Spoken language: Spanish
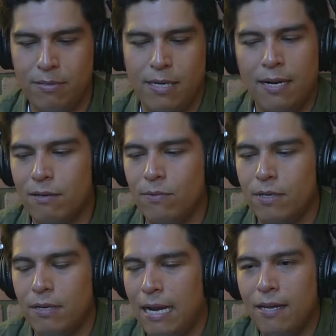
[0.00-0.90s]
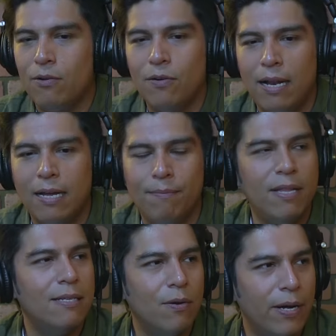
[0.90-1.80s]
O sea, era como que alguien con la que
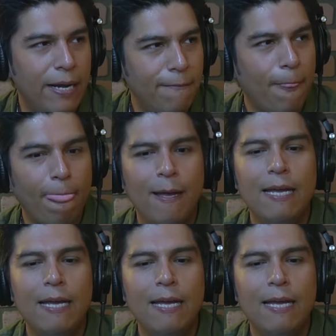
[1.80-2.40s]
me desahogué.